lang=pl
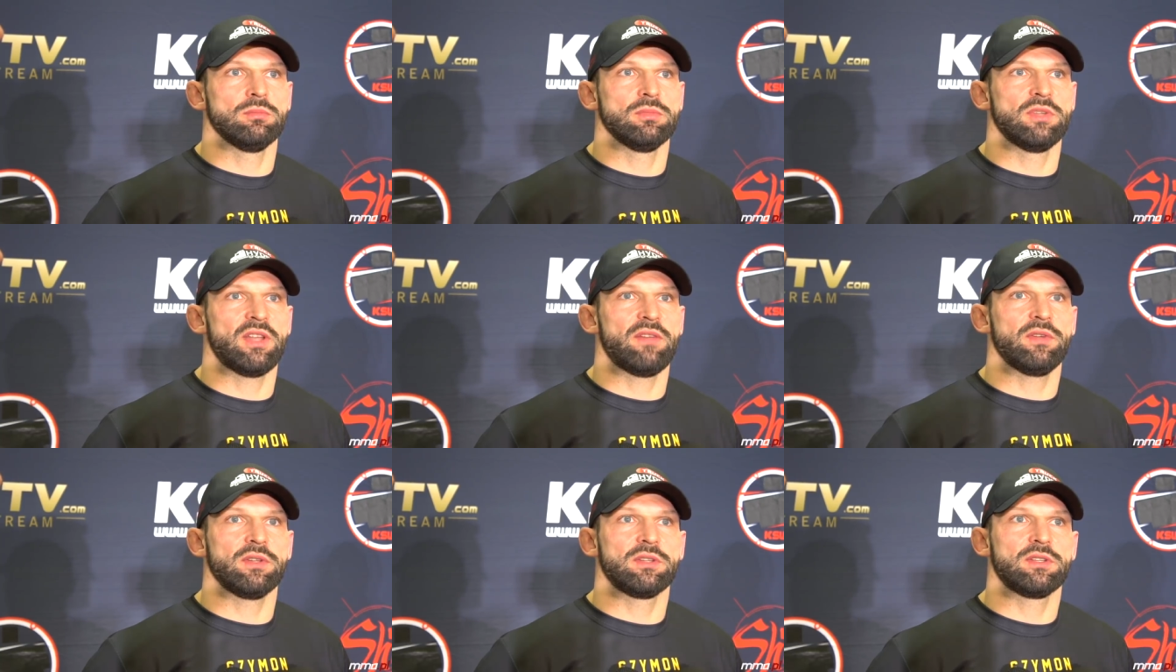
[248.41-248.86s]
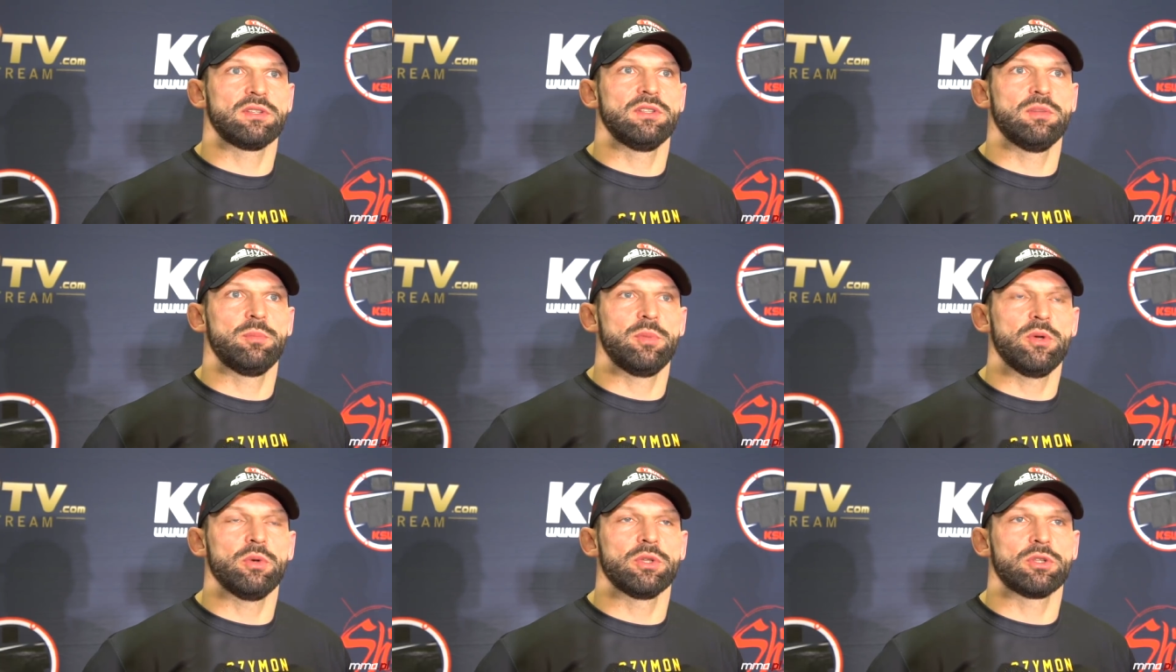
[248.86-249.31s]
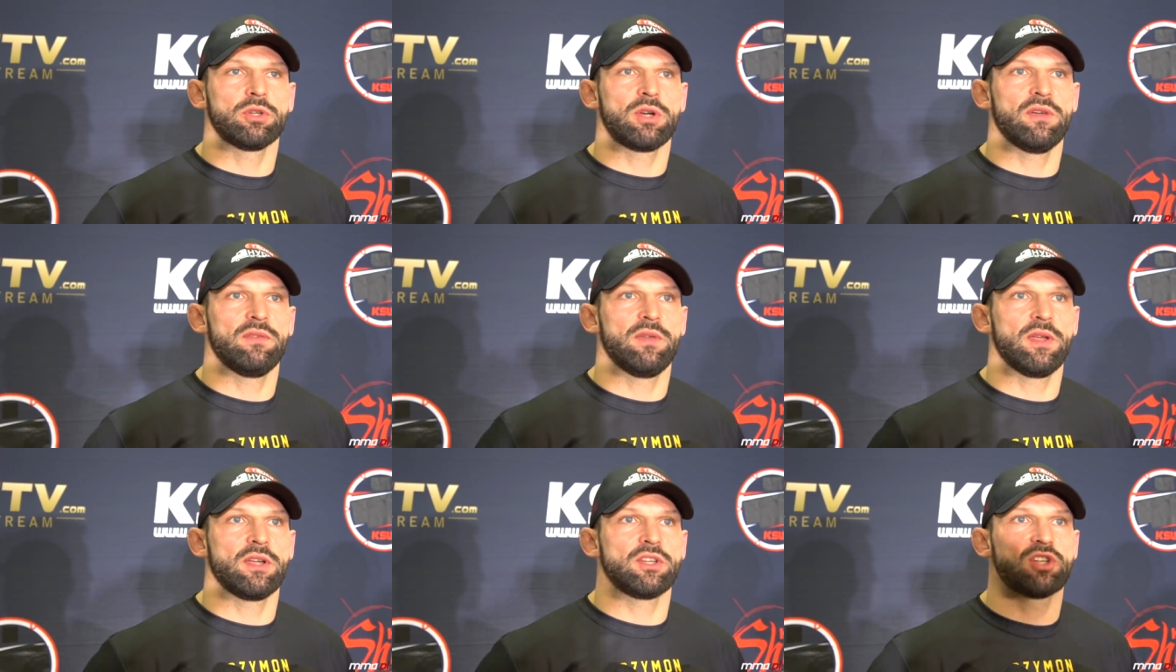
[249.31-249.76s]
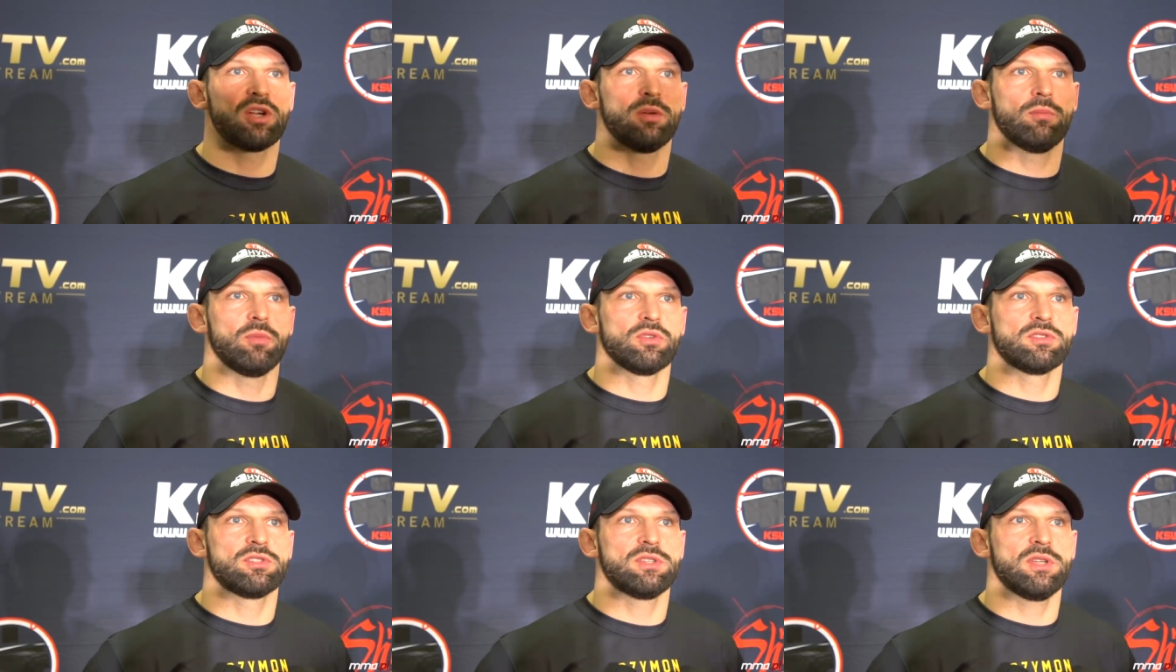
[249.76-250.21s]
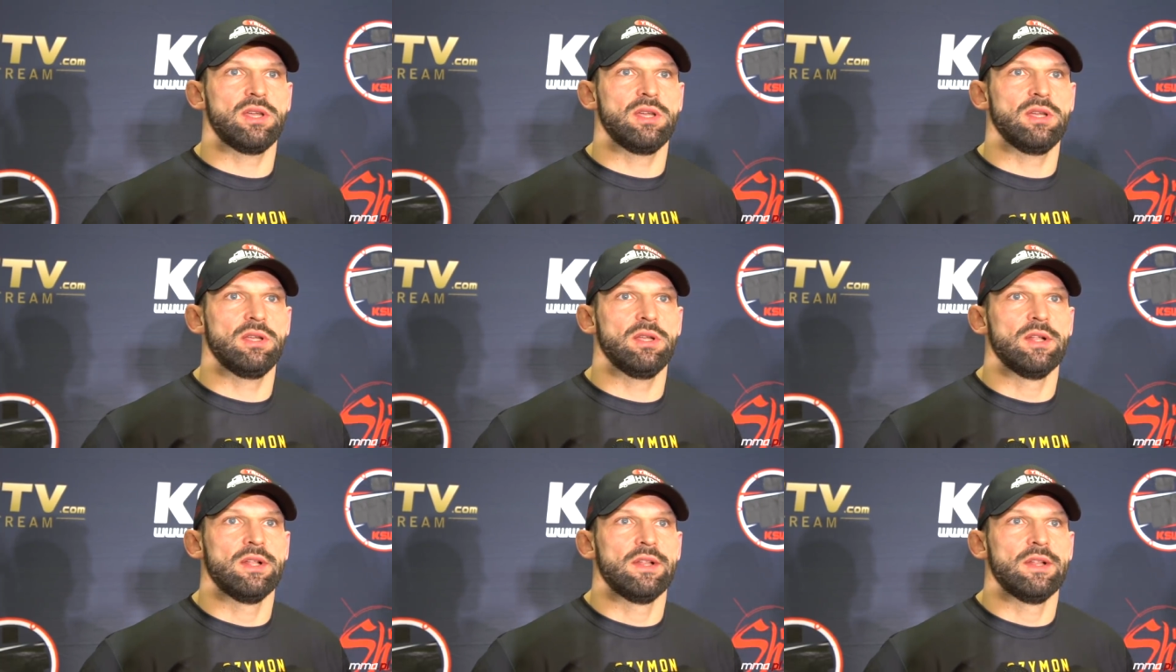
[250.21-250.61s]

nawet gdy były trochę większe emocje,